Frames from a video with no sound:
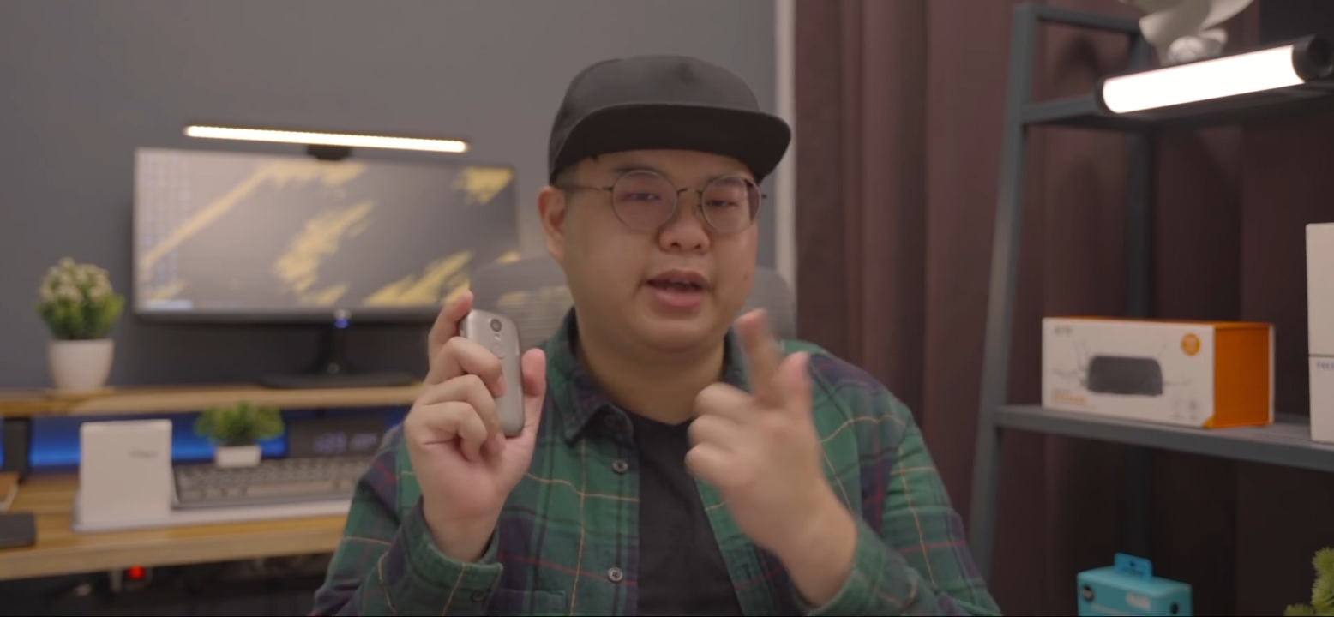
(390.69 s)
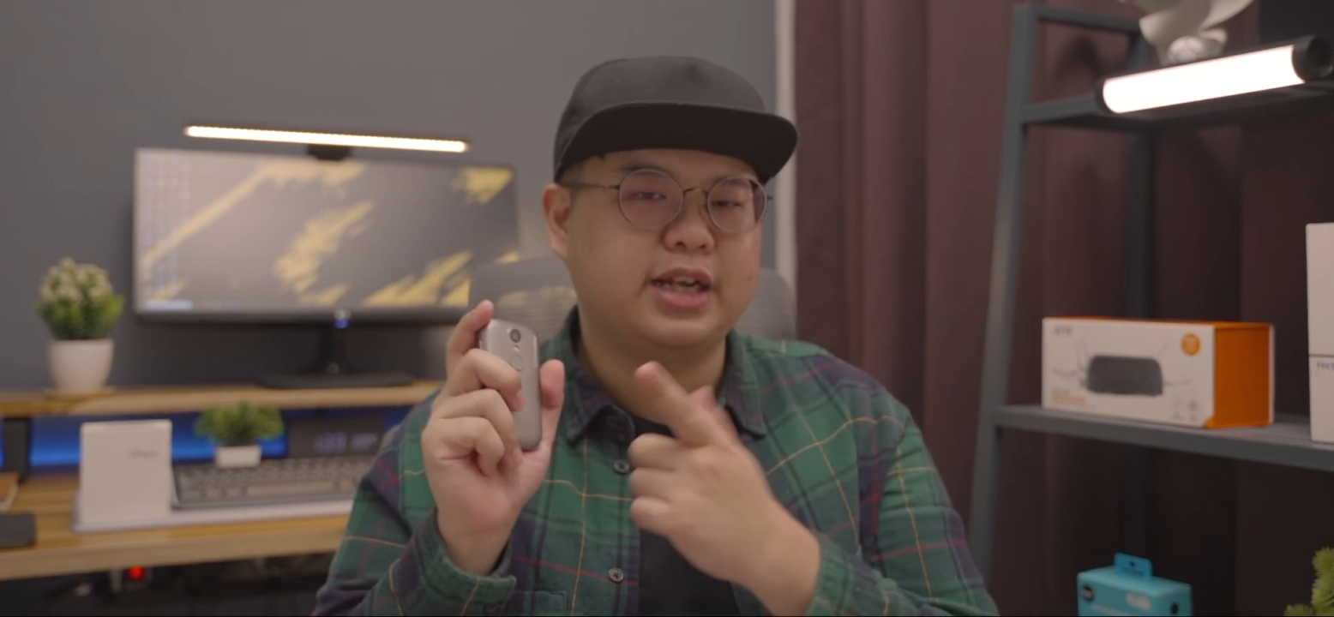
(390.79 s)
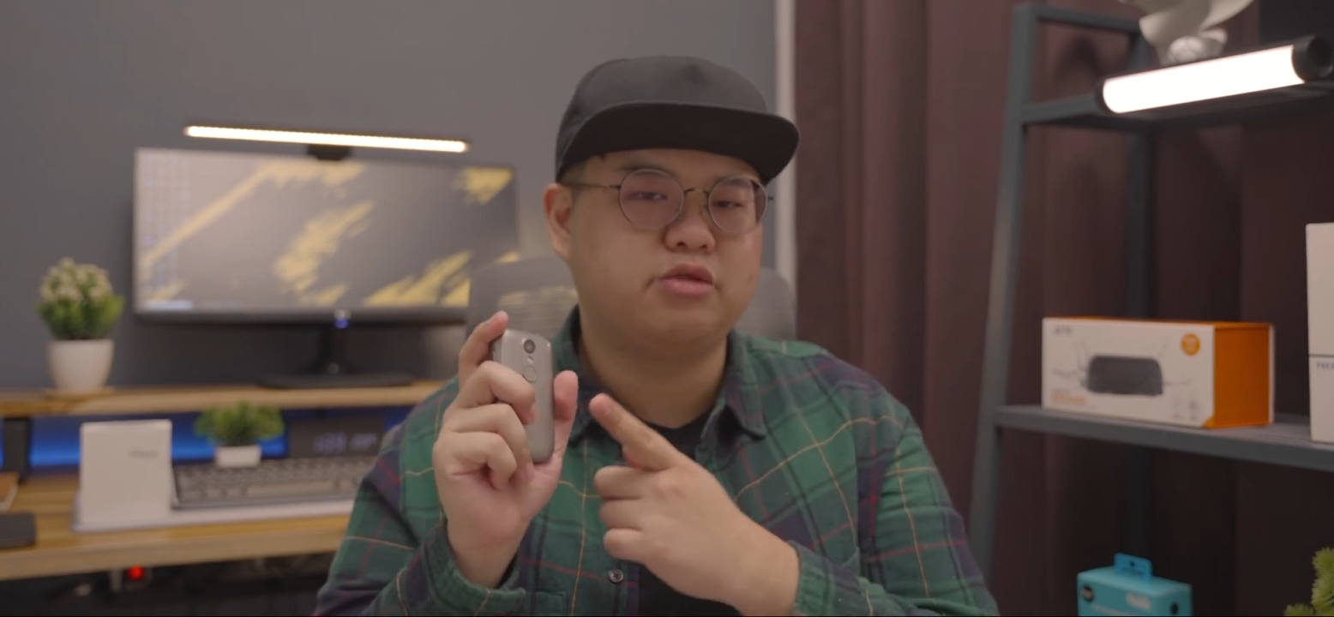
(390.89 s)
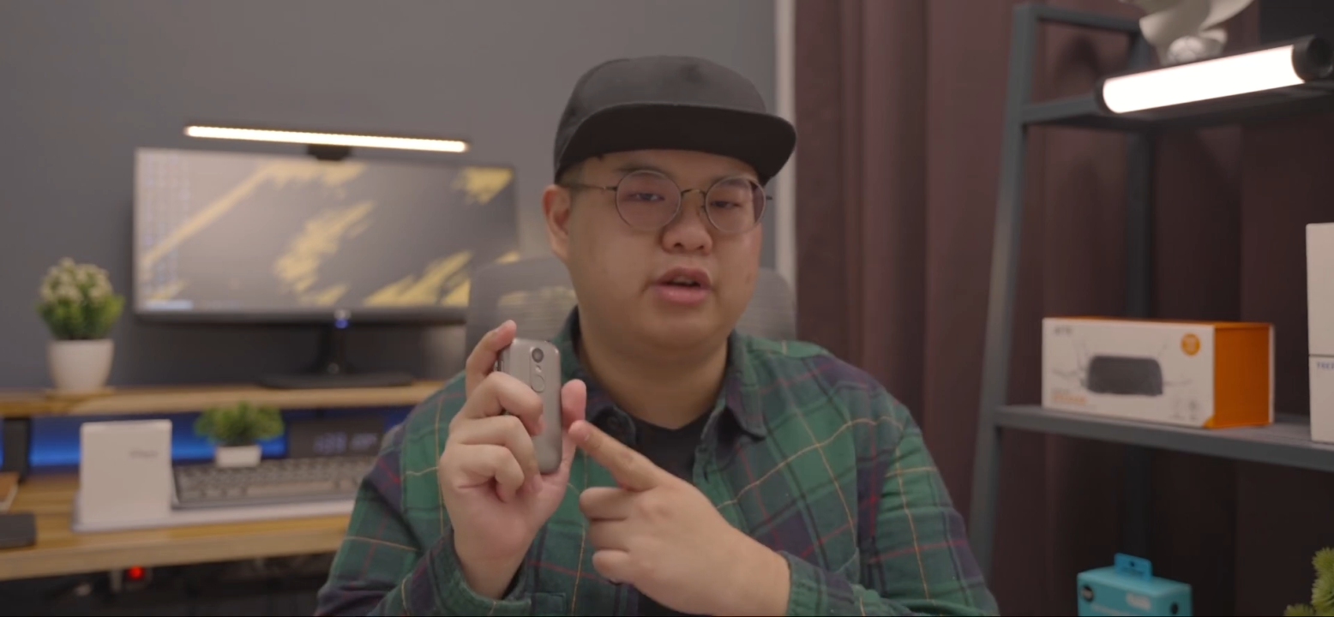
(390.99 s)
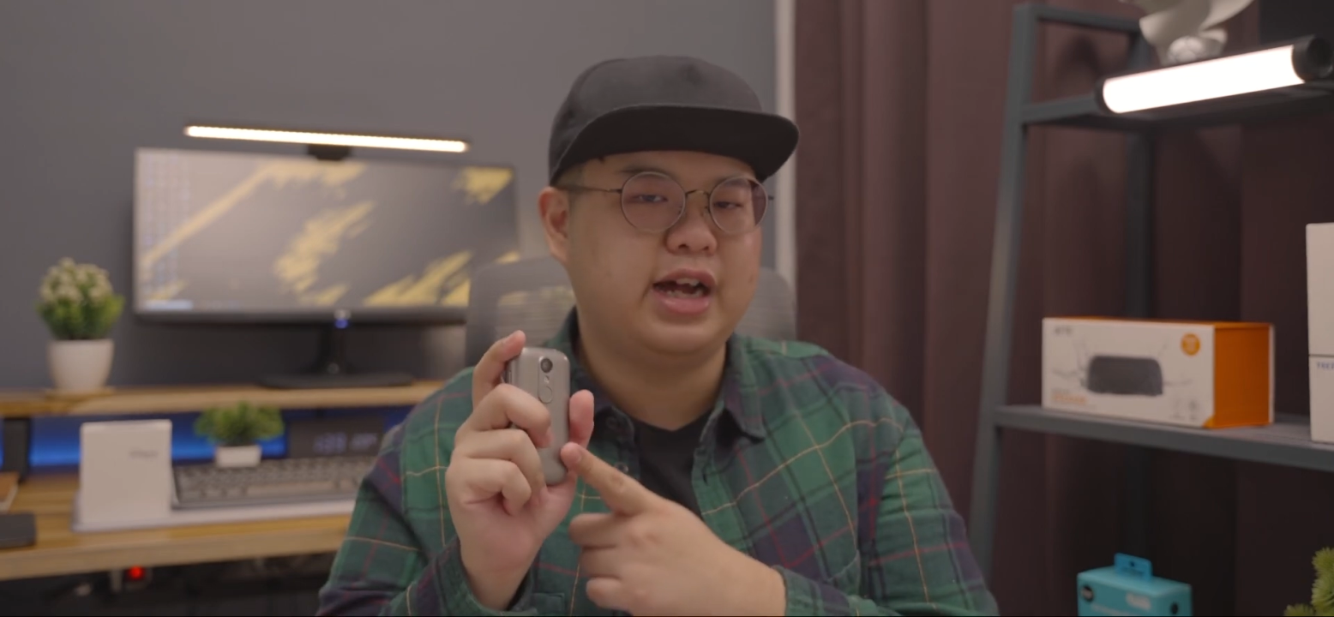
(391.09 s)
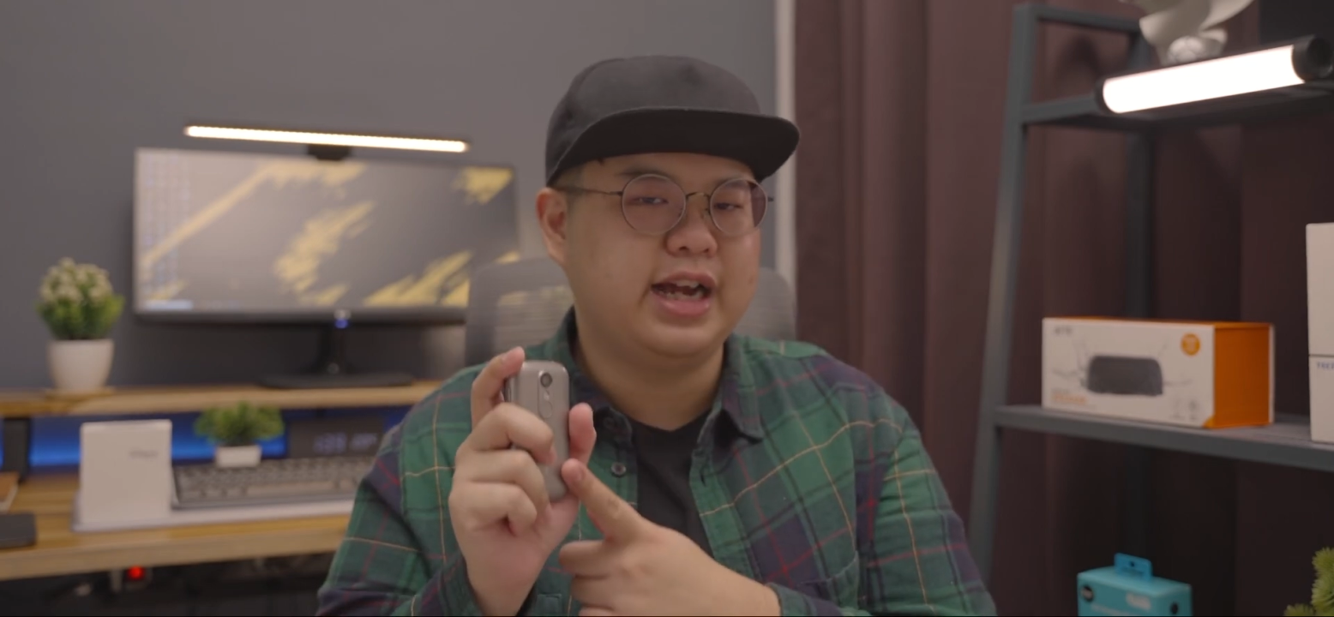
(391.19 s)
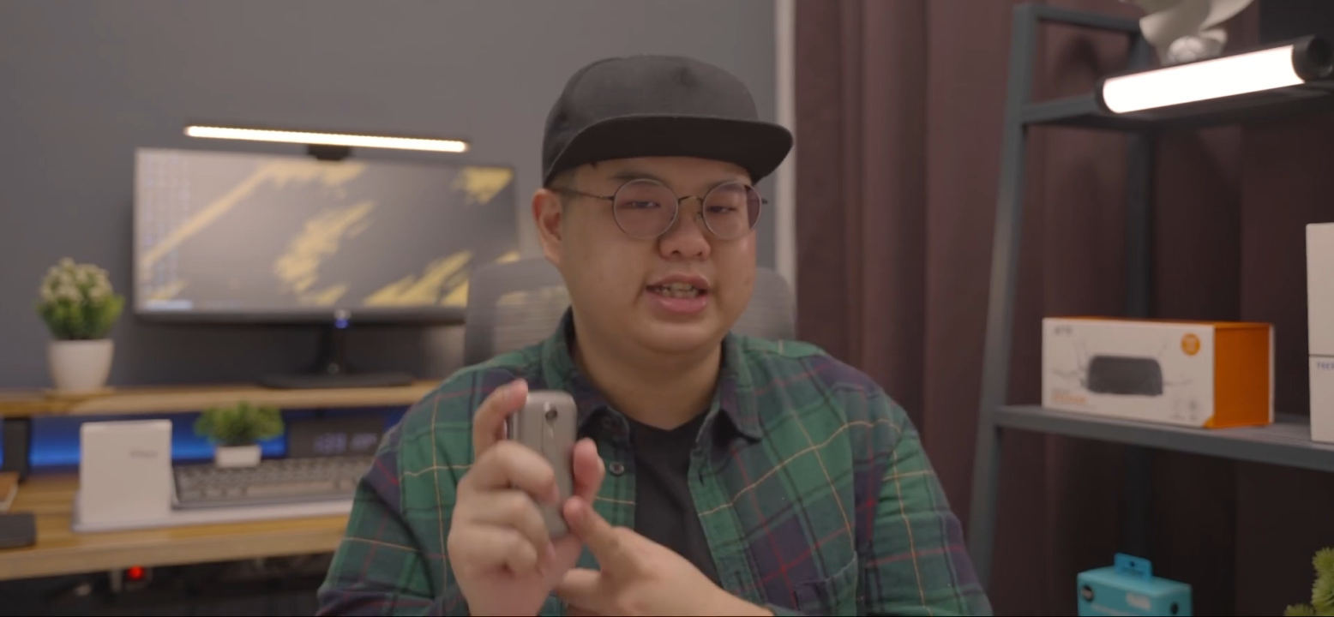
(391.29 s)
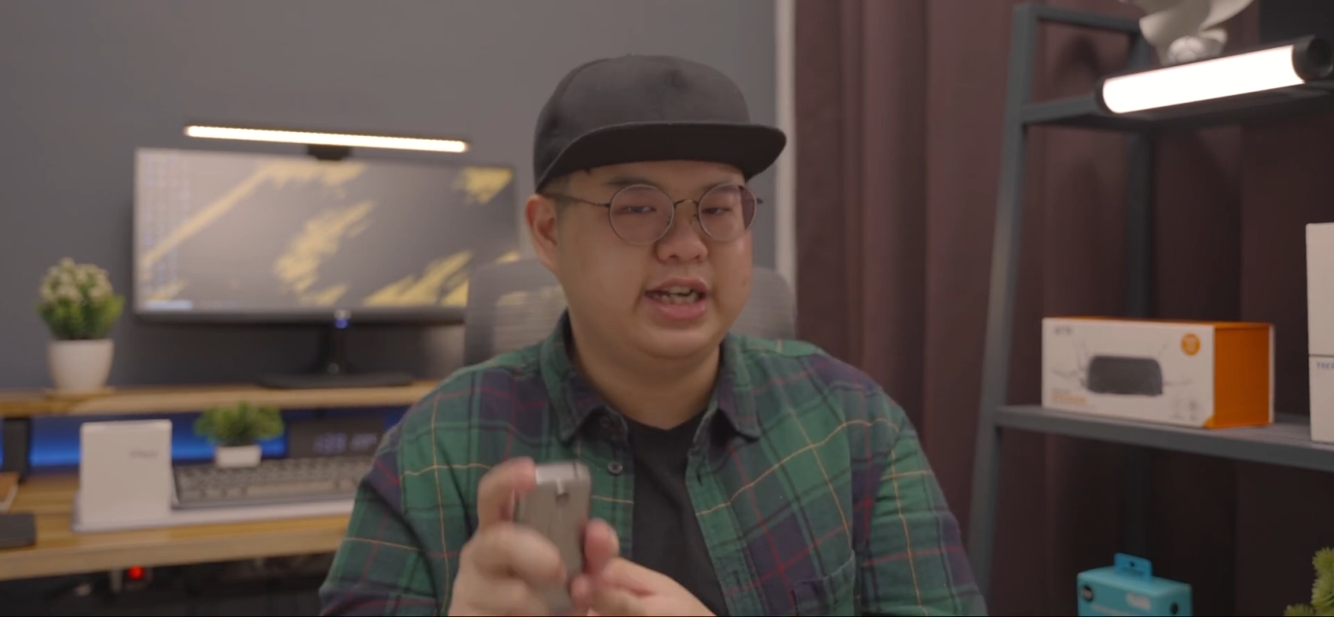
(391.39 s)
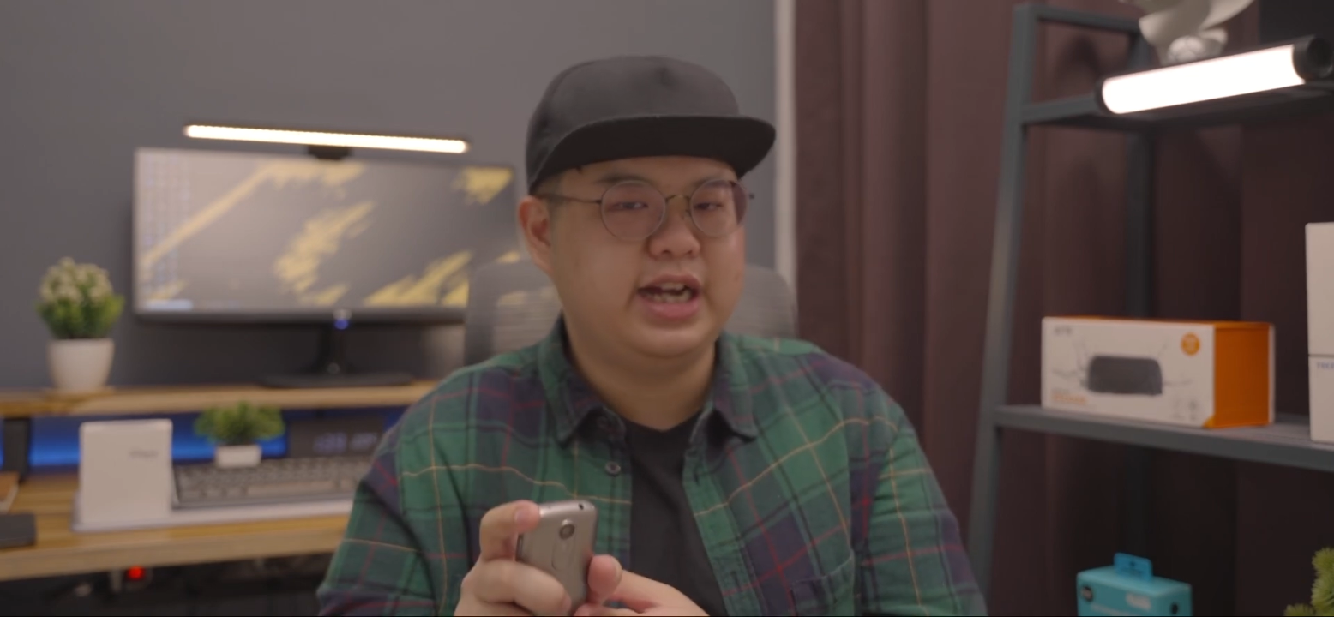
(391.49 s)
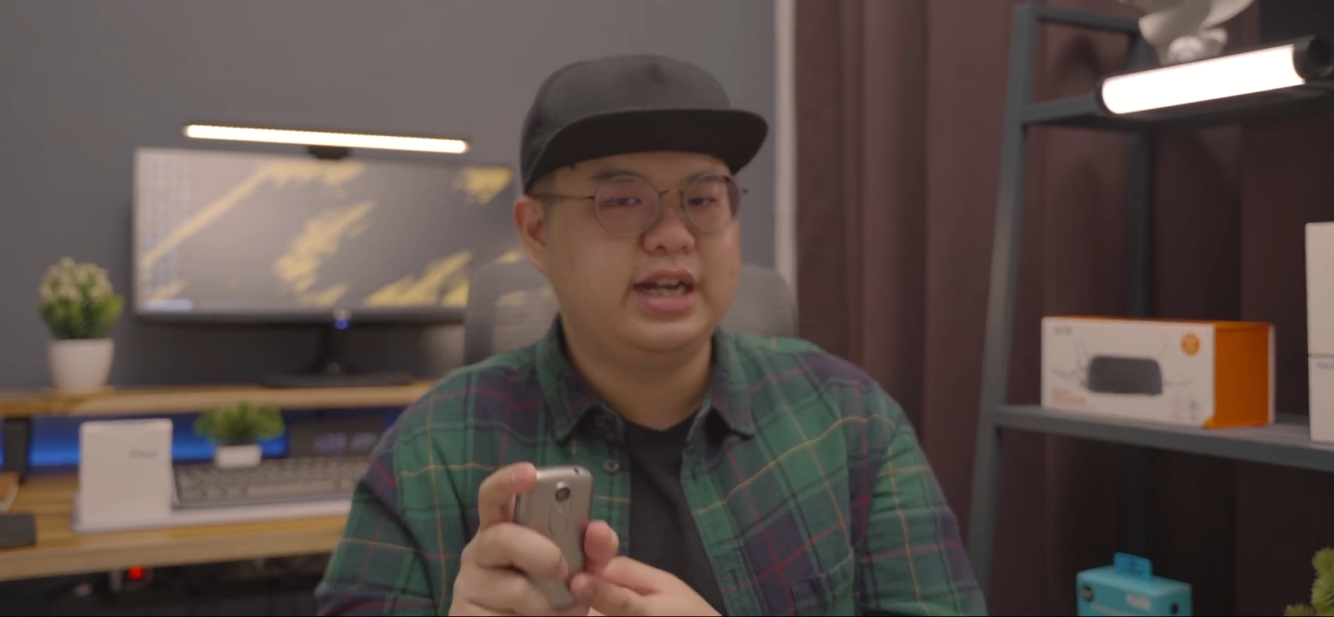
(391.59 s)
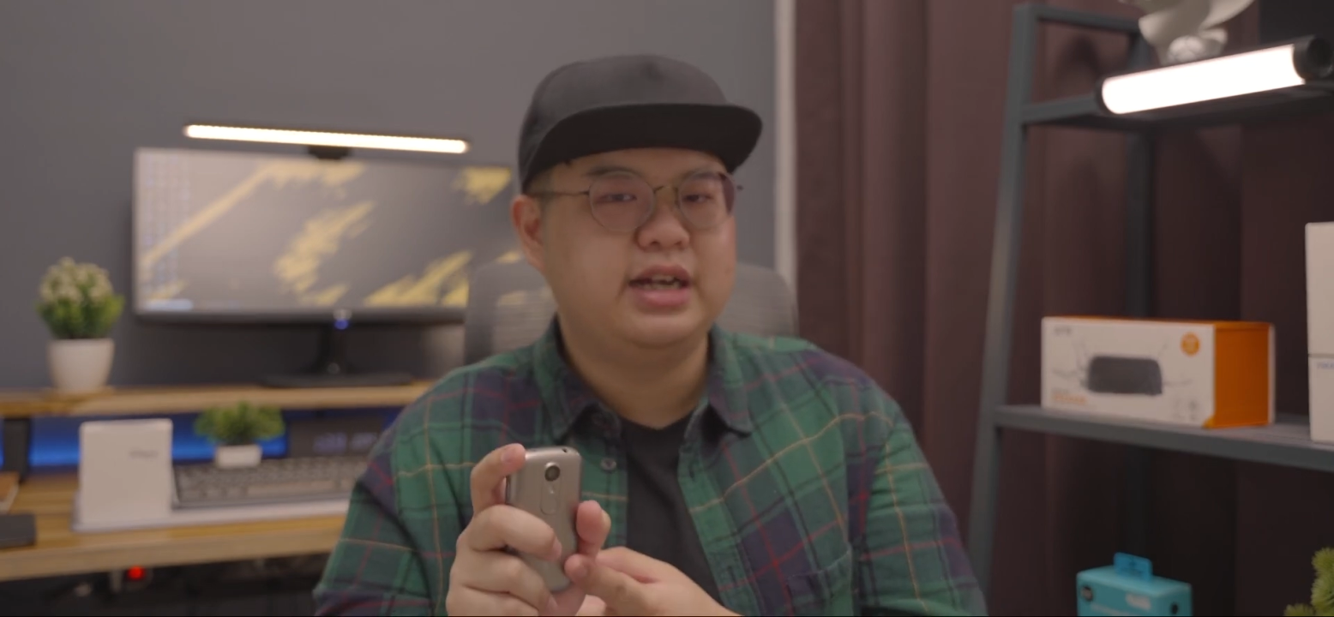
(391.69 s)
casual aja.